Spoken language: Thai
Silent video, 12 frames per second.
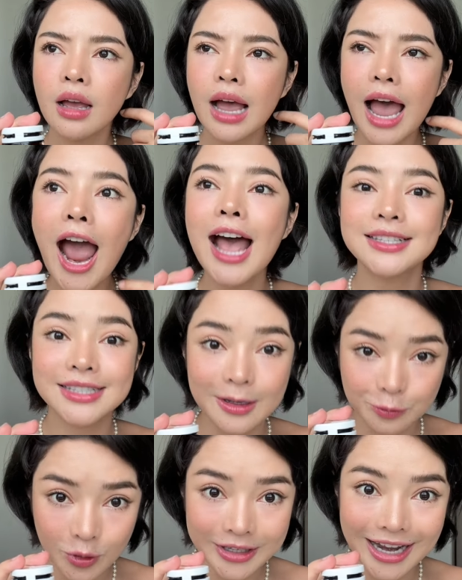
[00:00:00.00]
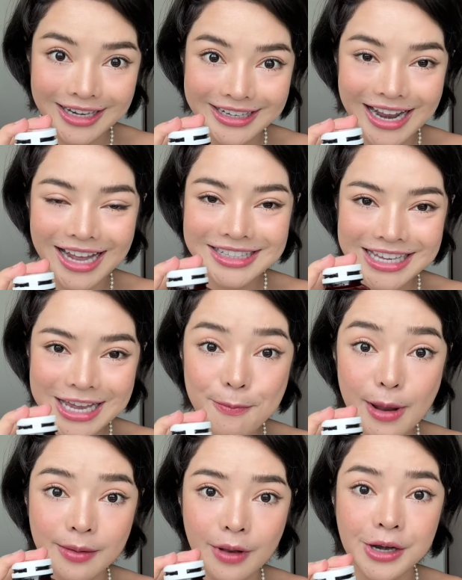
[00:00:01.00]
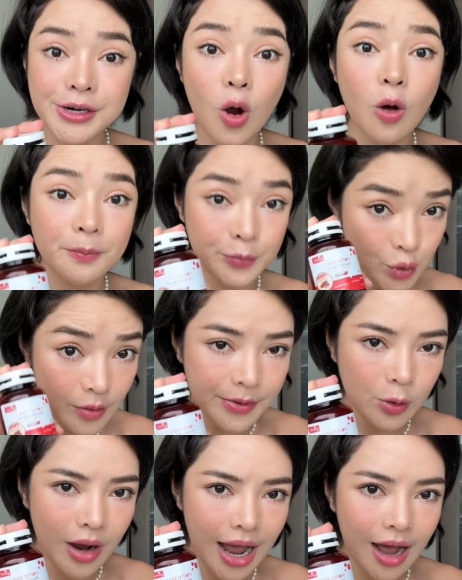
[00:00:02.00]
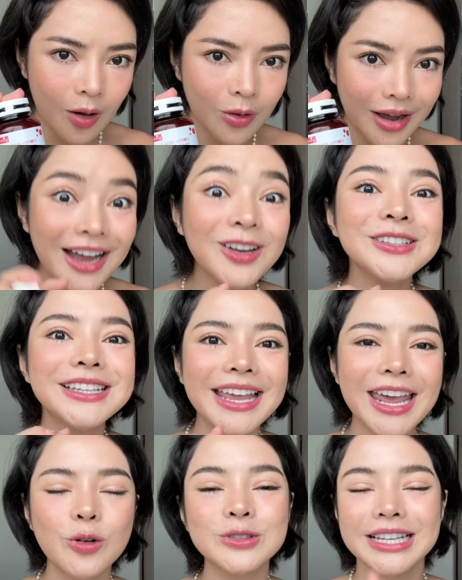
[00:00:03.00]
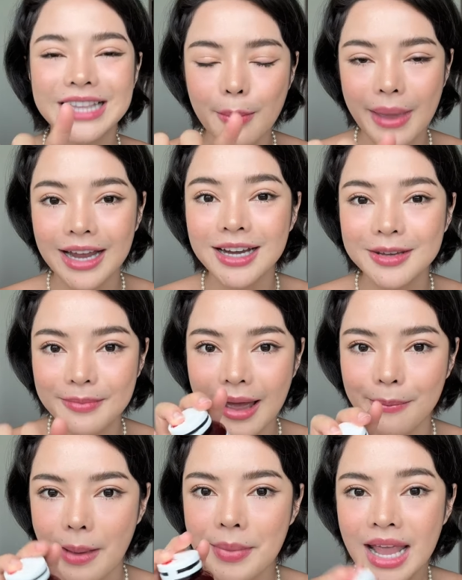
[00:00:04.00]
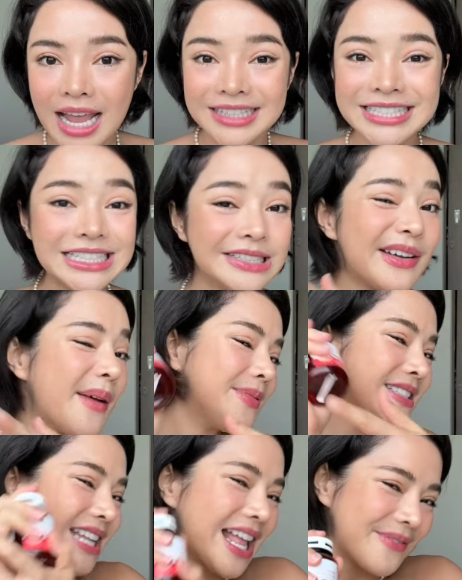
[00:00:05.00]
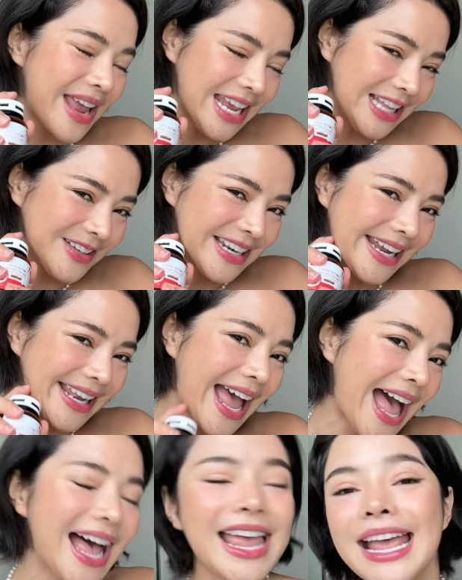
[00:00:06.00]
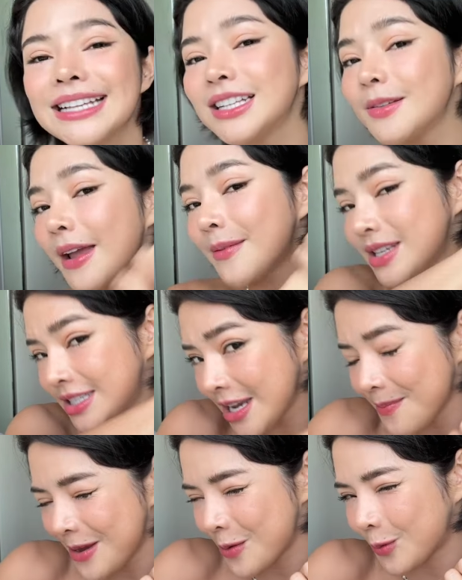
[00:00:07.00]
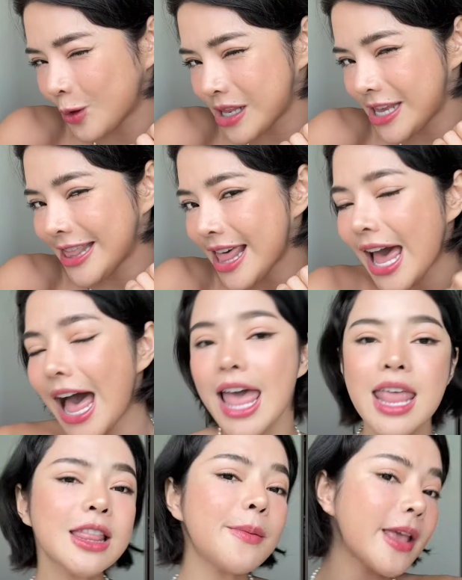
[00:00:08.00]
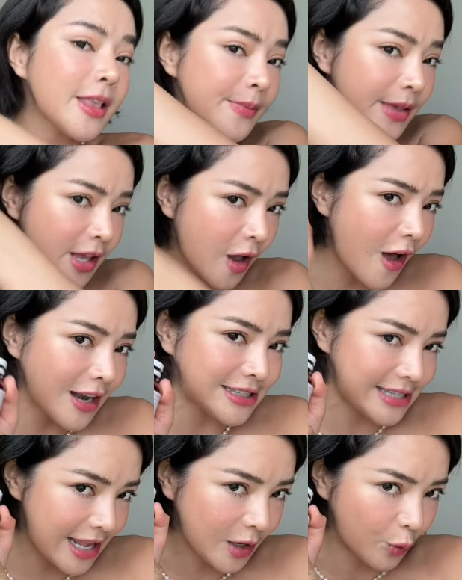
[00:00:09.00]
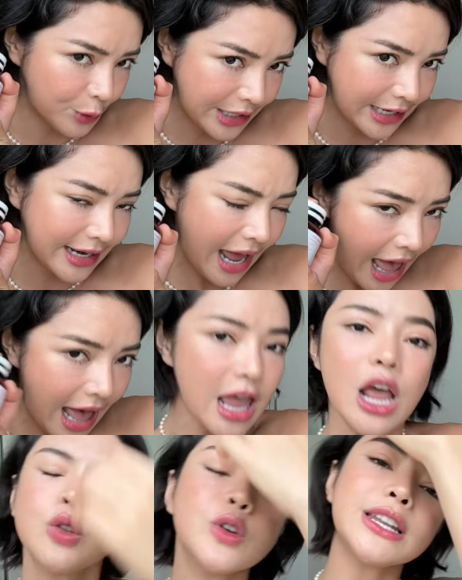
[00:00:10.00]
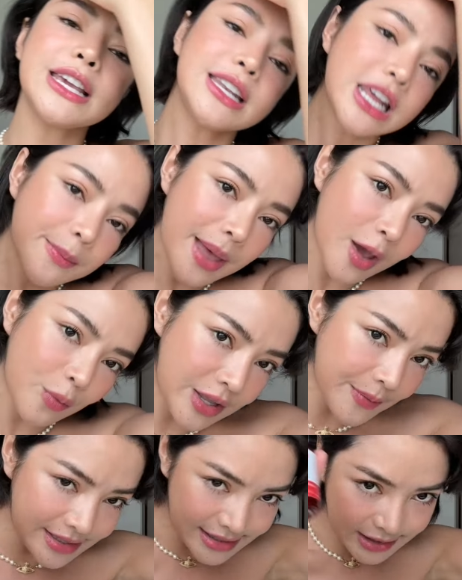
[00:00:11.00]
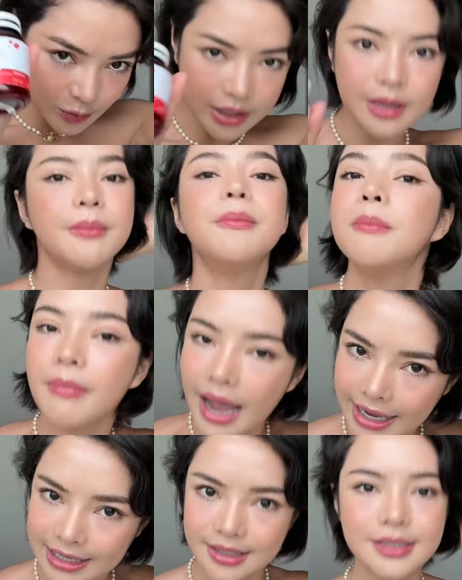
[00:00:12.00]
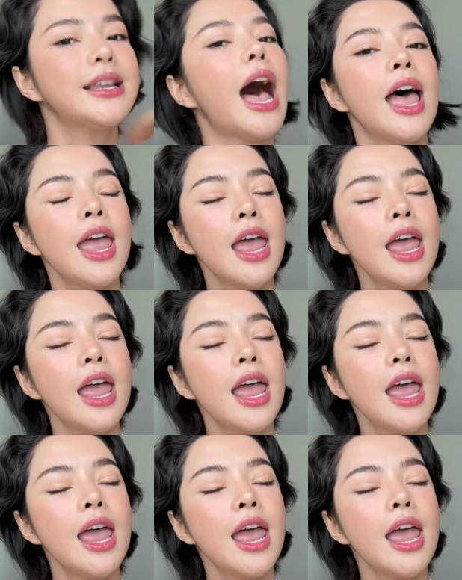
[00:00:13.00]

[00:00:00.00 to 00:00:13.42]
อาหารเสริมตัวไหนเลยนะ ที่เป็นในเรื่องของช่วยผิวขาวอ่ะลองสังเกตดูสตังแมงเคยมาแบบถือแบบสตังแมงกินตัวนี้นะคะสตังแมงมีชีพผิวตัวนี้นะคะสตังแมงมีคอเส้นตัวนี้นะคะ ตัวนี้ดีมากวิตามินซีตัวนี้ไม่จ้ะ